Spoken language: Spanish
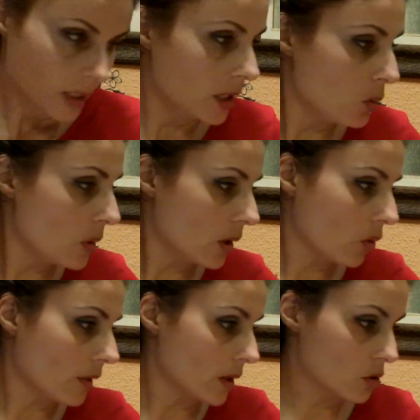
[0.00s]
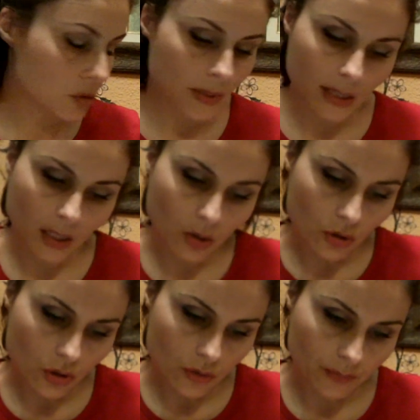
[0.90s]
Y luego de
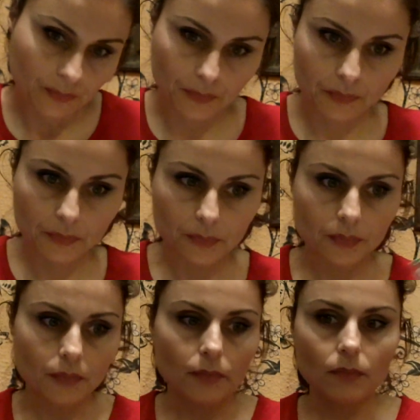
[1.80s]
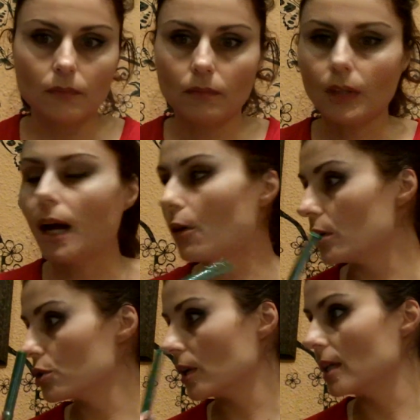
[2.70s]
cosméticos,
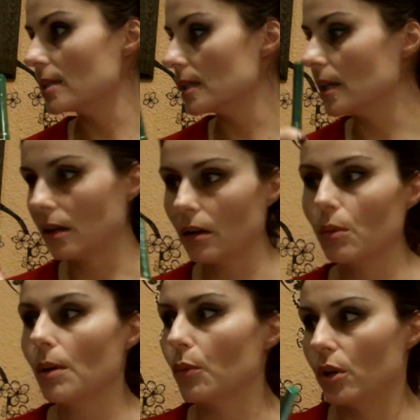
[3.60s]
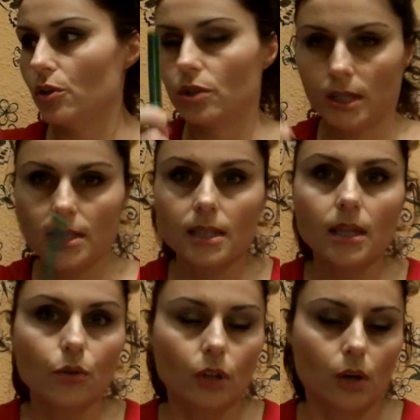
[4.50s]
Ahora os quería enseñar, ahora voy a por ellos, quería
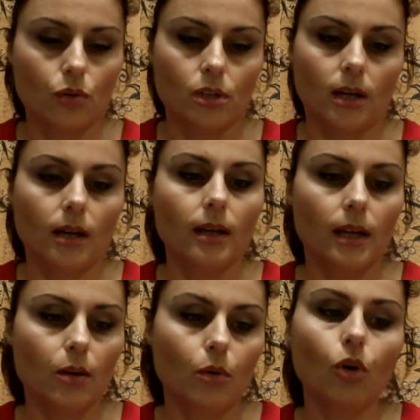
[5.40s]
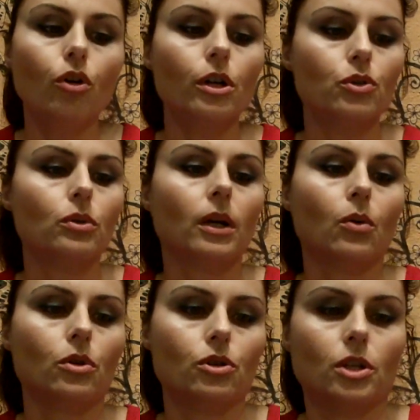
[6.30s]
enseñar otra cosa, que a lo mejor os resulta
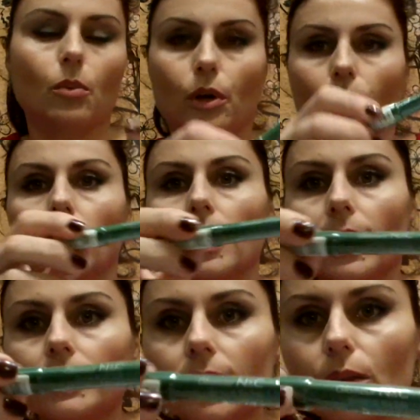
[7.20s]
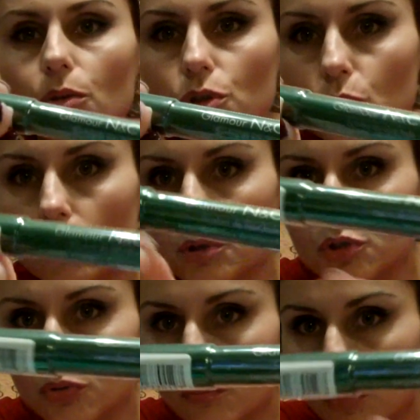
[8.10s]
curiosa. Bueno, han traído unos nuevos
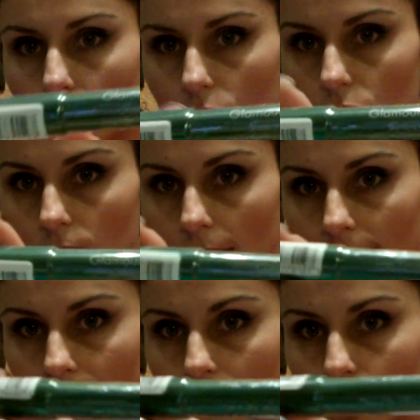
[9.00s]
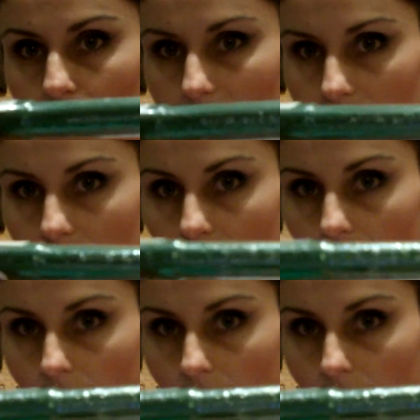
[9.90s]
Jumbo, han traído tres.